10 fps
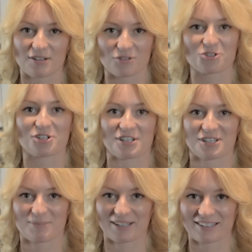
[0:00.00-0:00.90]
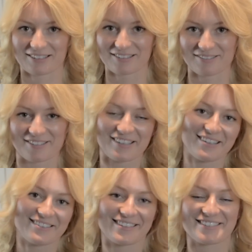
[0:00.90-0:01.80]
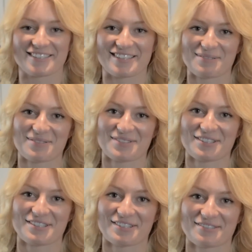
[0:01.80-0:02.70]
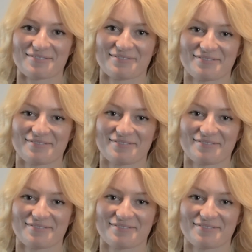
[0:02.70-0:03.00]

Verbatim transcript: włoskie spaghetti. Także sami widzicie.